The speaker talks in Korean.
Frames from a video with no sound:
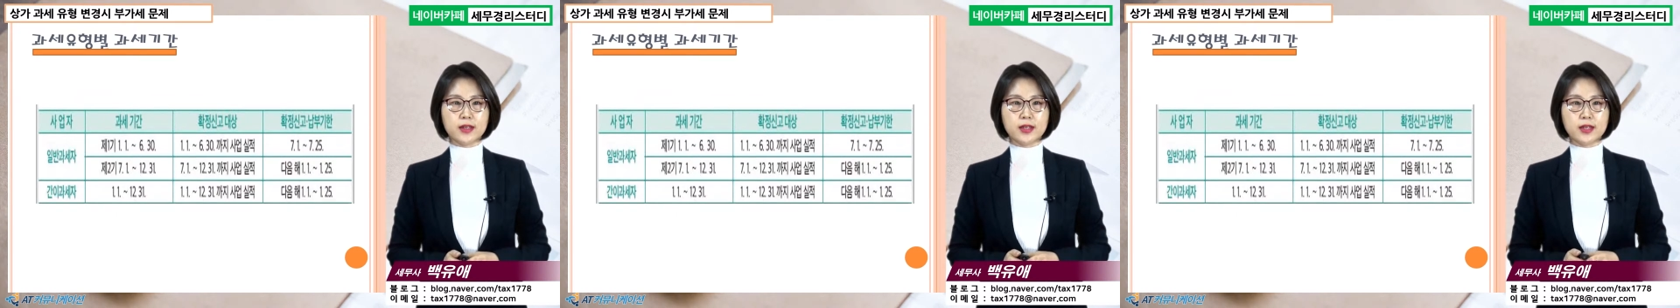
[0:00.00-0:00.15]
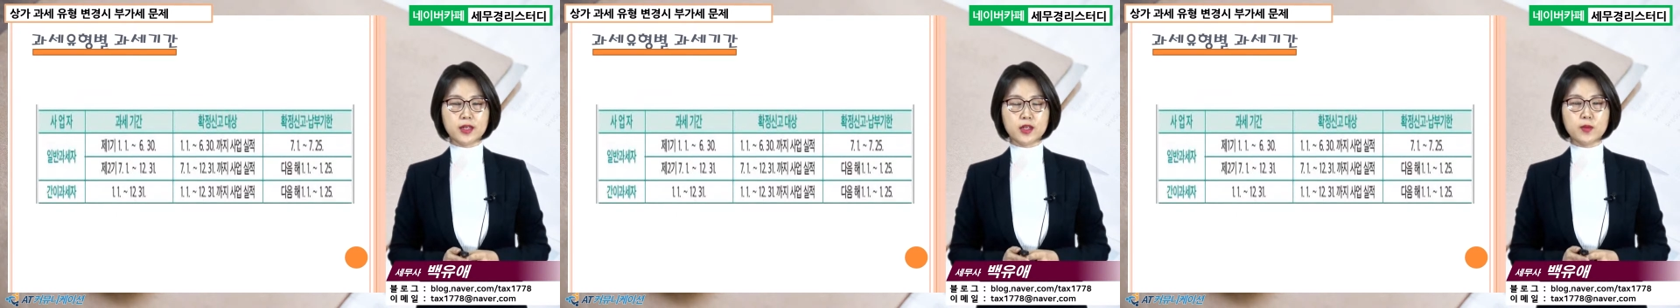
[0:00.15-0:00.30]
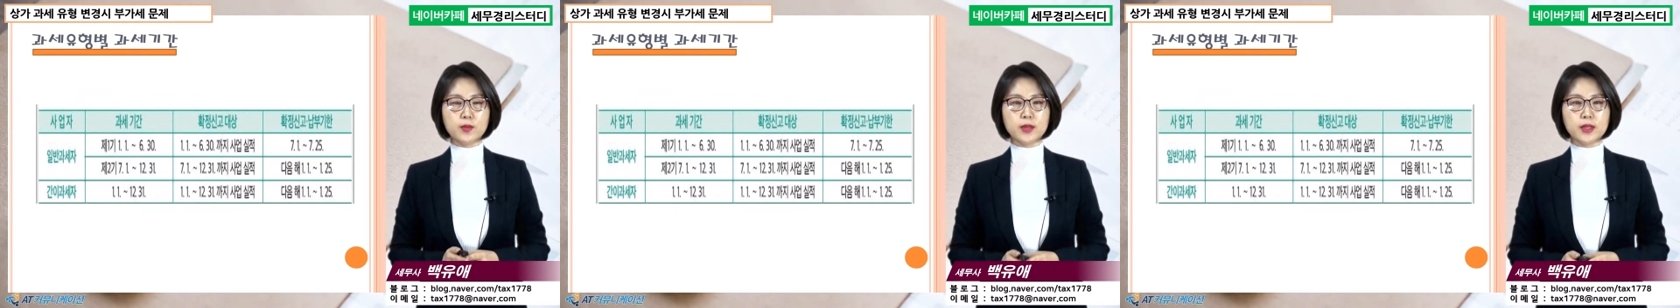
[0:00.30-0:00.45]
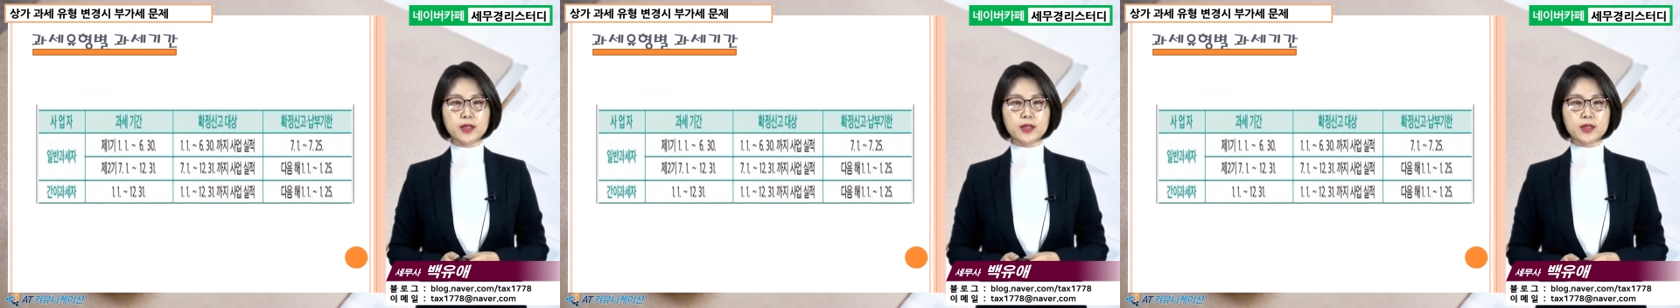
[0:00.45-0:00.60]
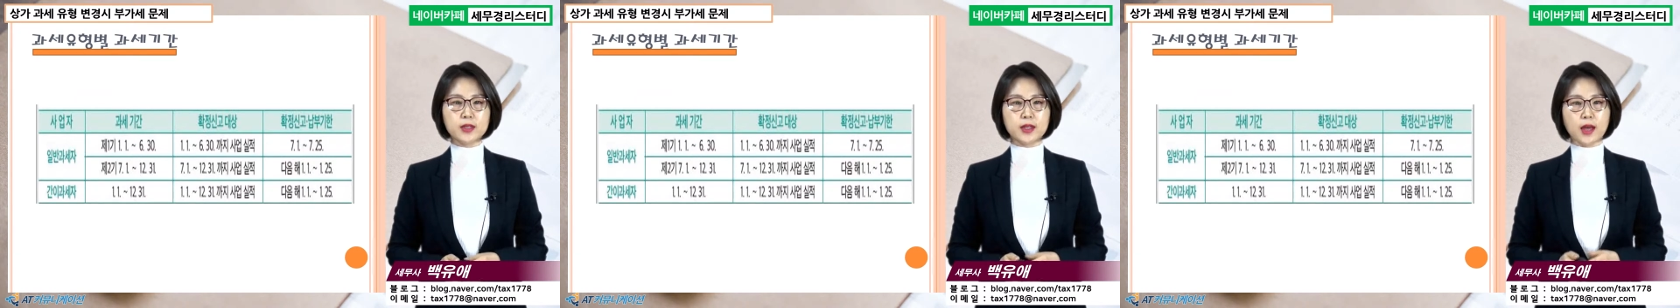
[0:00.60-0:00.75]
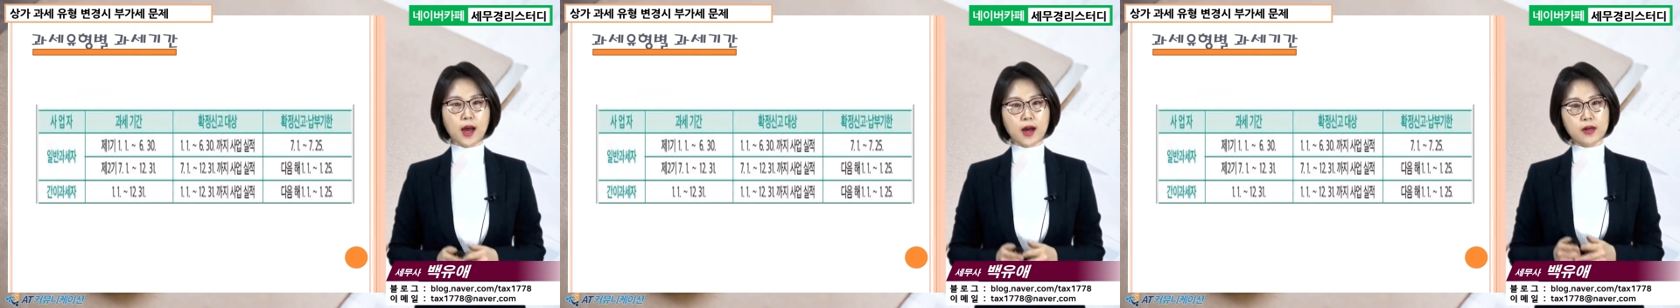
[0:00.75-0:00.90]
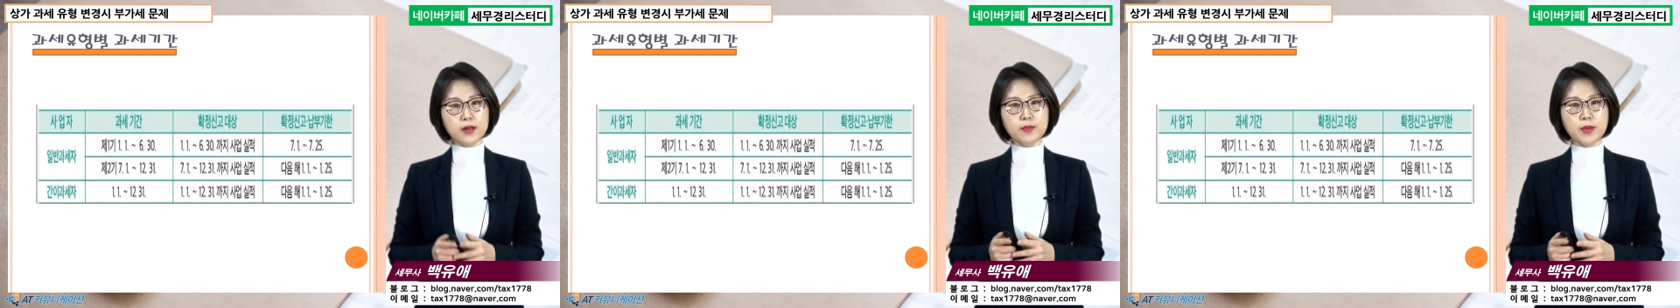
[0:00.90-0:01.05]
그러면 그
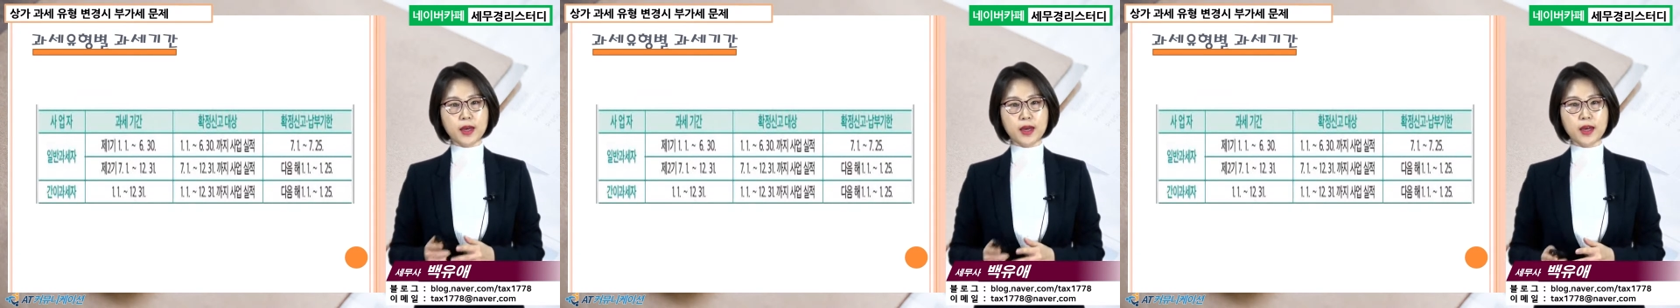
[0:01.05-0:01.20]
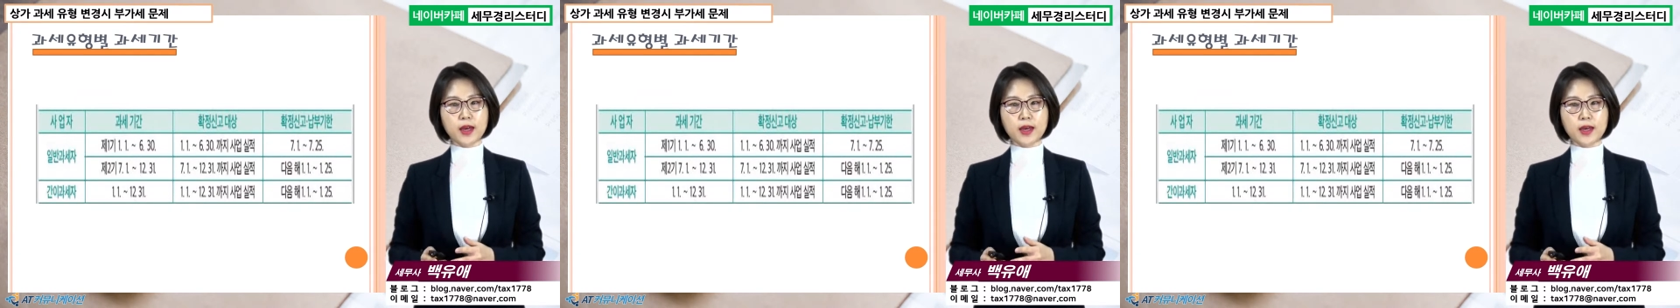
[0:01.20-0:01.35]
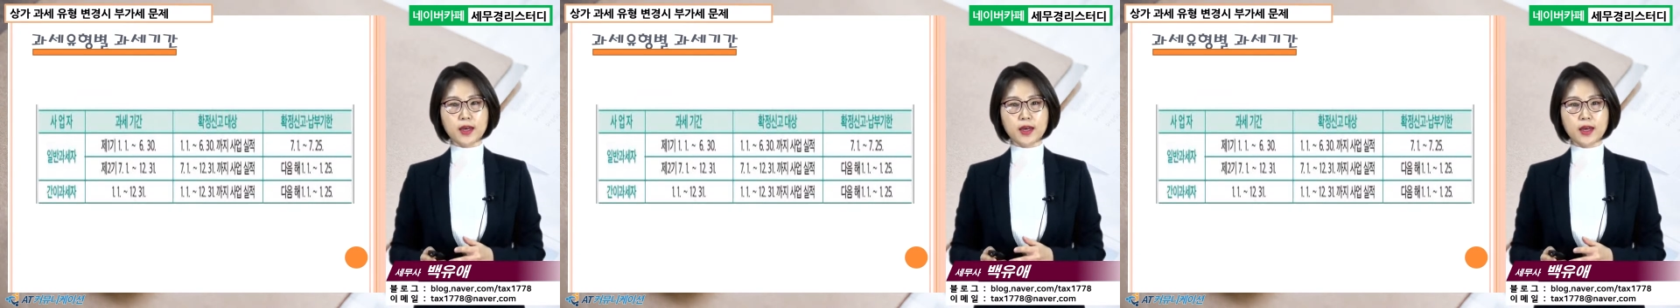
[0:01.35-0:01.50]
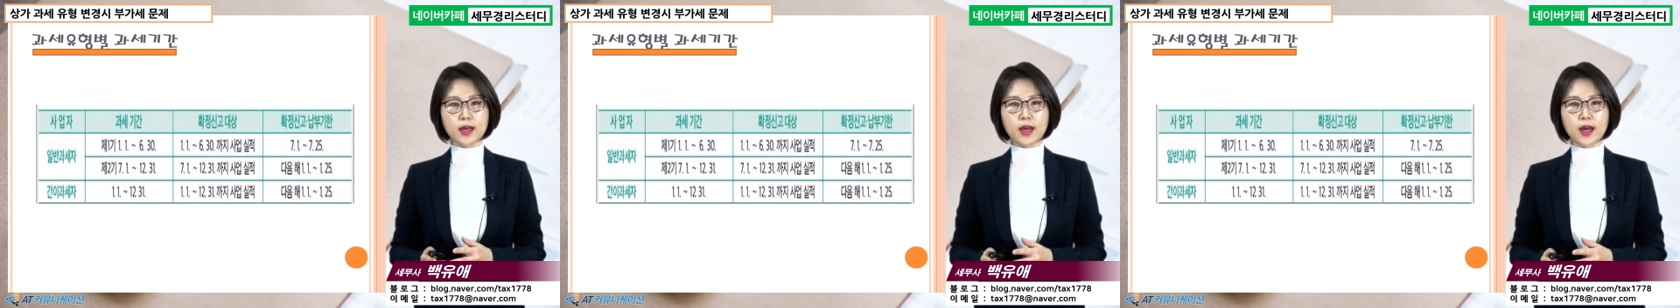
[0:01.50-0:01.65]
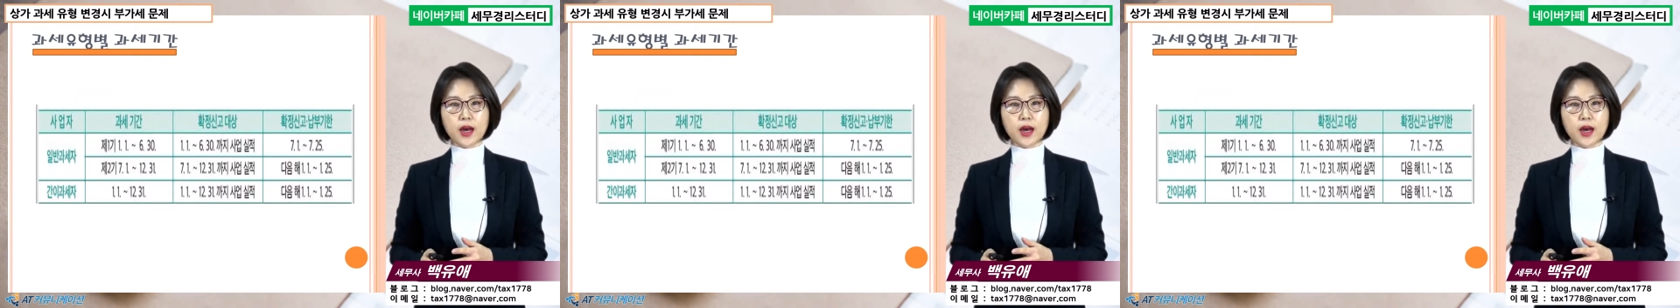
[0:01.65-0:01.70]
다음에